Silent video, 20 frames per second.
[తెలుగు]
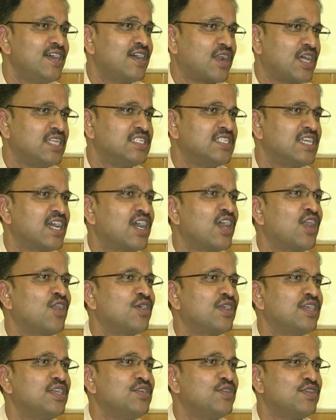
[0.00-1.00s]

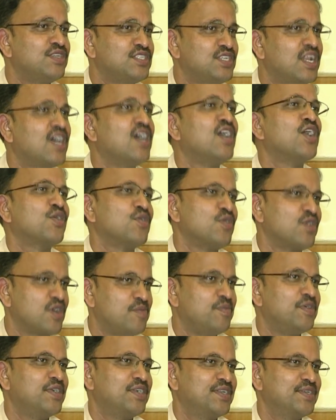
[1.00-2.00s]
రాజ్యాంగంలోకి ఏడ్చిన హక్కు
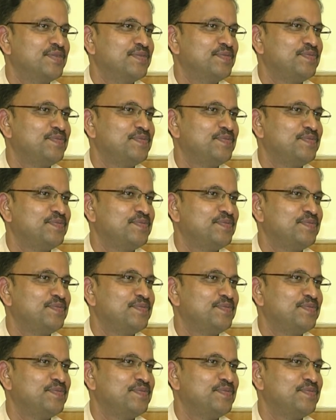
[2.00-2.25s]
కాబట్టి